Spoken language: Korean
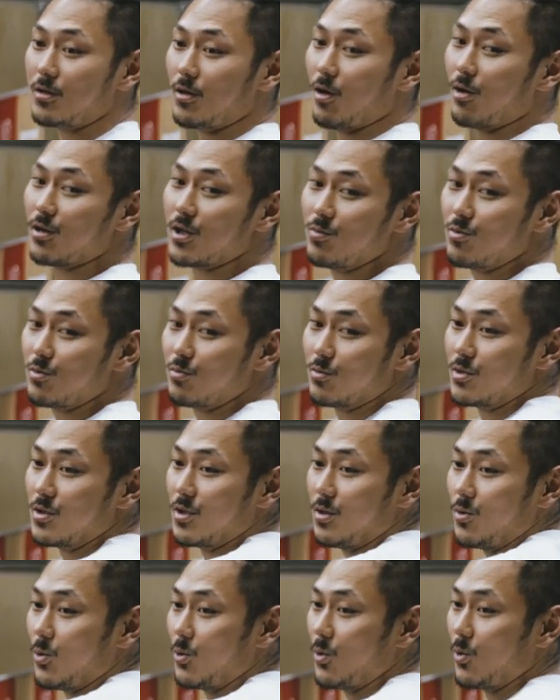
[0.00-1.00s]
여기
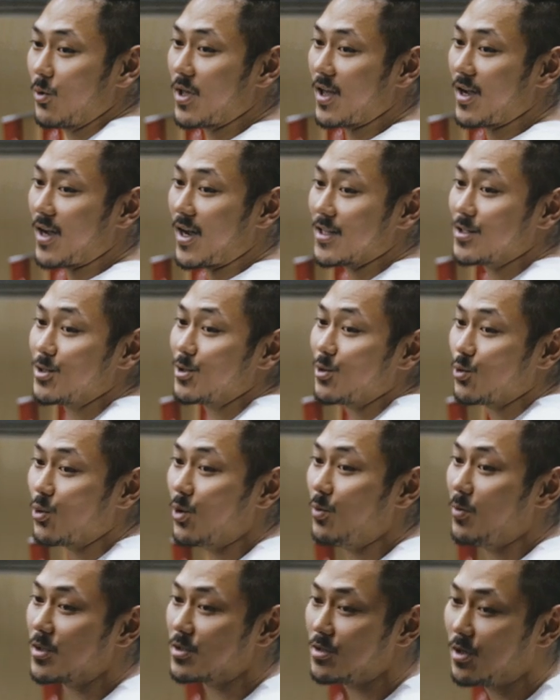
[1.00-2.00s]
부분을 이렇게 가지고
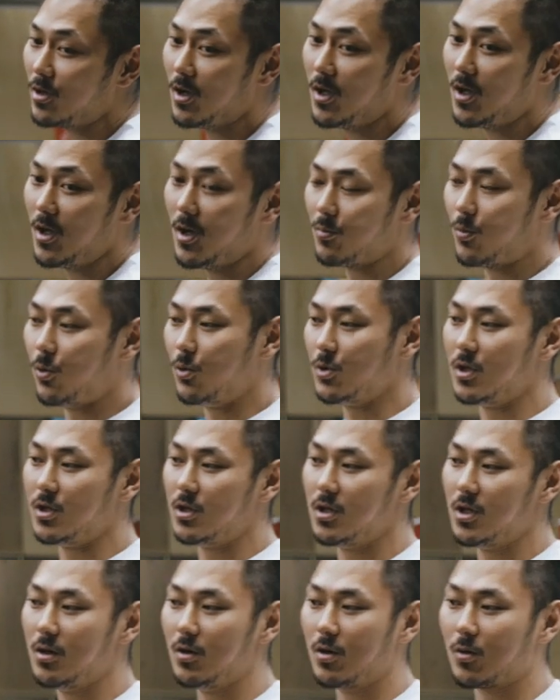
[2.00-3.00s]
놀면서
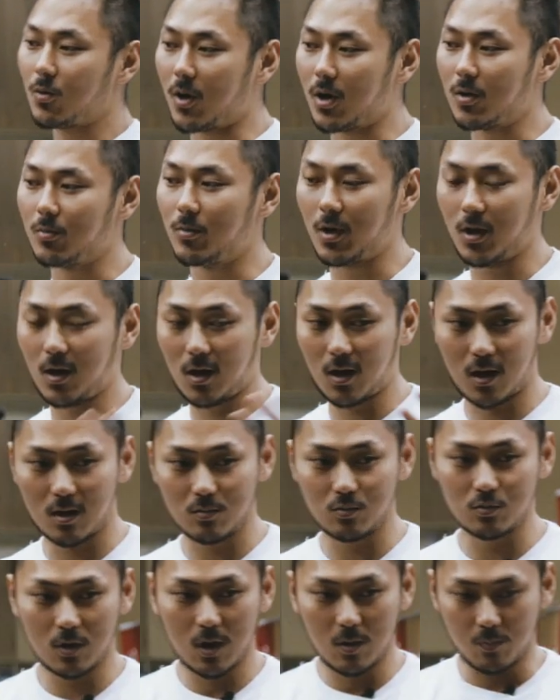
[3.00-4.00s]
본인이 광배
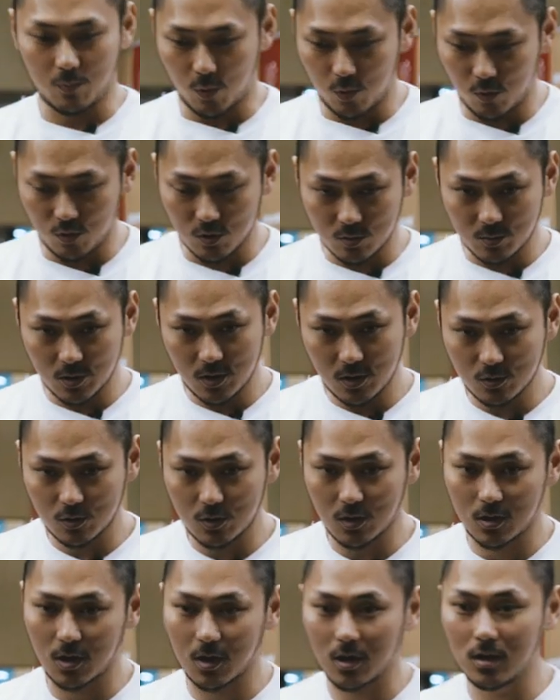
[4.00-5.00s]
하부의 볼륨을
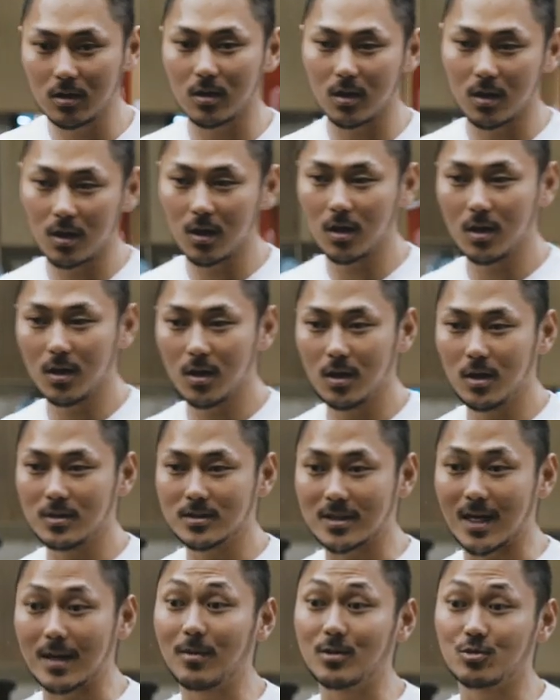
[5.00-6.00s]
최대한
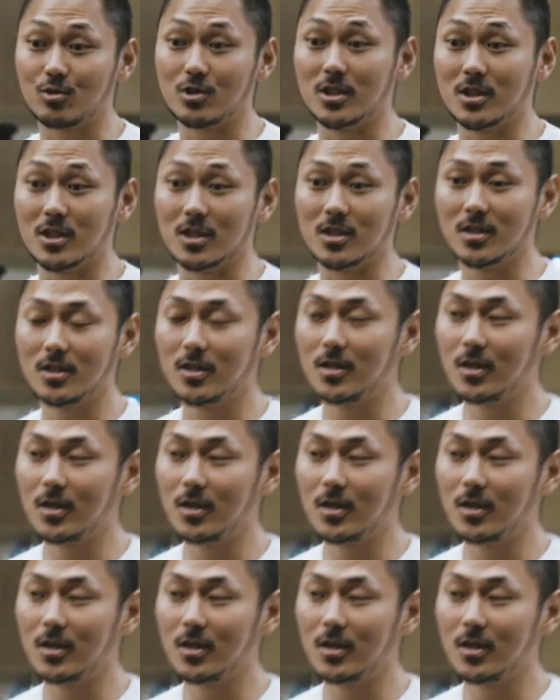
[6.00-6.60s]
잡아주시는